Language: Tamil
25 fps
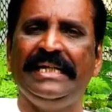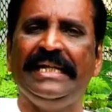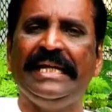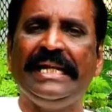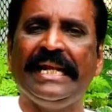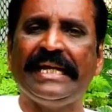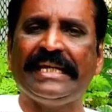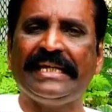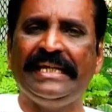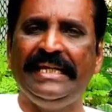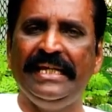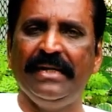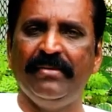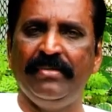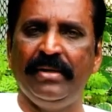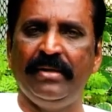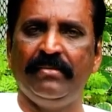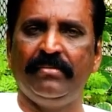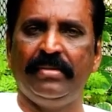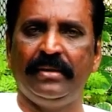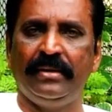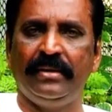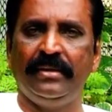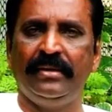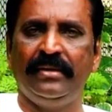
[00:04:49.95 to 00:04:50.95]
இலக்கியம்
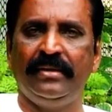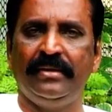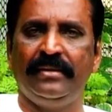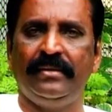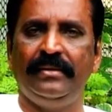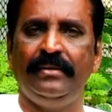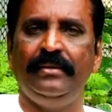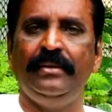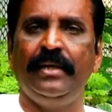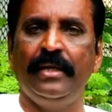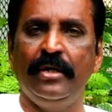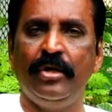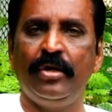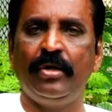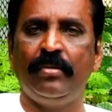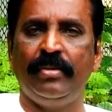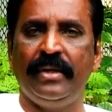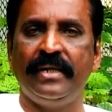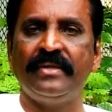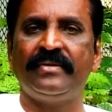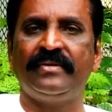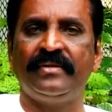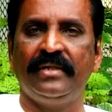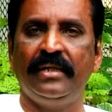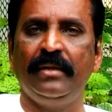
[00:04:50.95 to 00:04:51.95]
என்பது
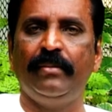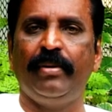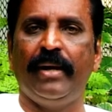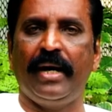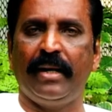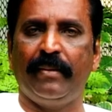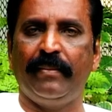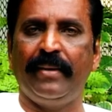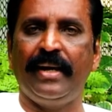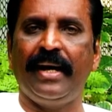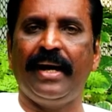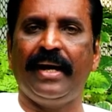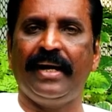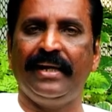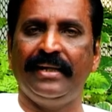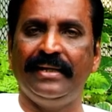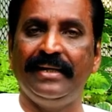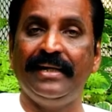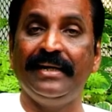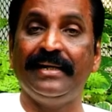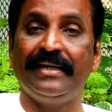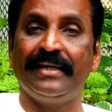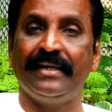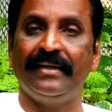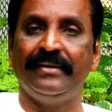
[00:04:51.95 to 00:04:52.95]
என்றுமே சிறுபான்மையாக
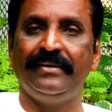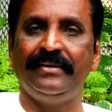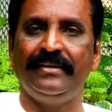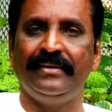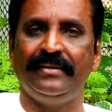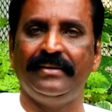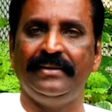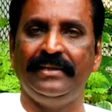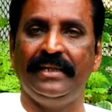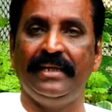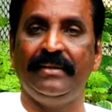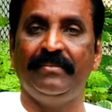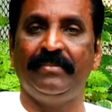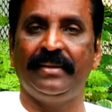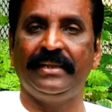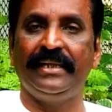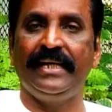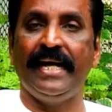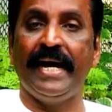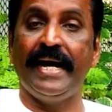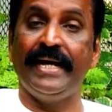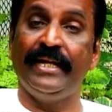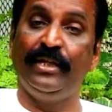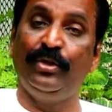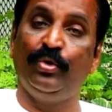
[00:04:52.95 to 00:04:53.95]
இருக்கிறது என்பதை
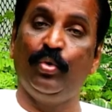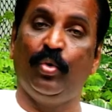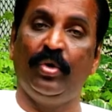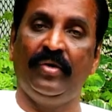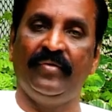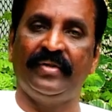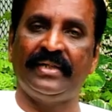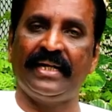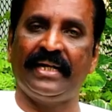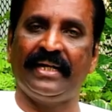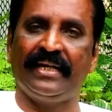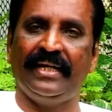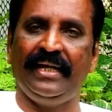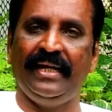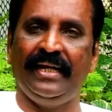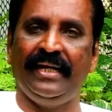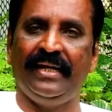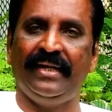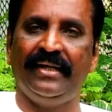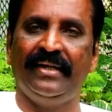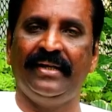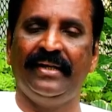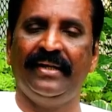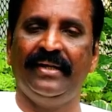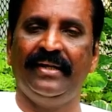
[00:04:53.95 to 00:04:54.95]
அறிந்து கொள்வதற்கே
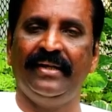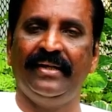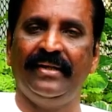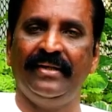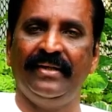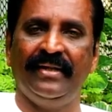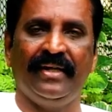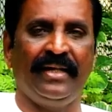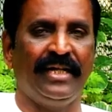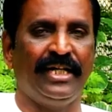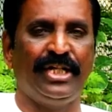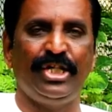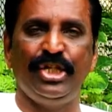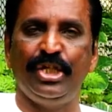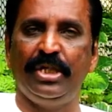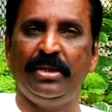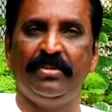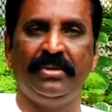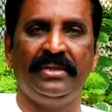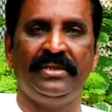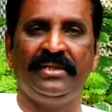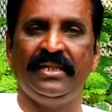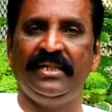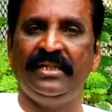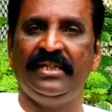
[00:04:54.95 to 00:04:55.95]
எனக்கு
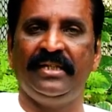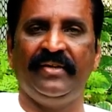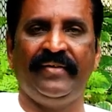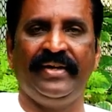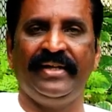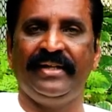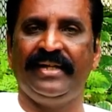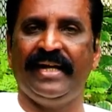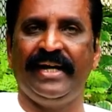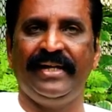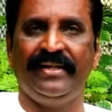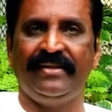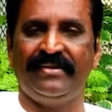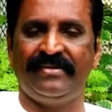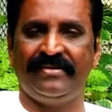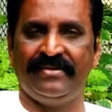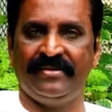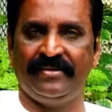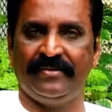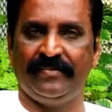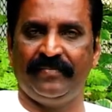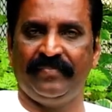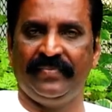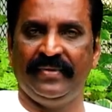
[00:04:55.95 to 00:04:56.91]
இருபத்தைந்து வயது ஆயிற்று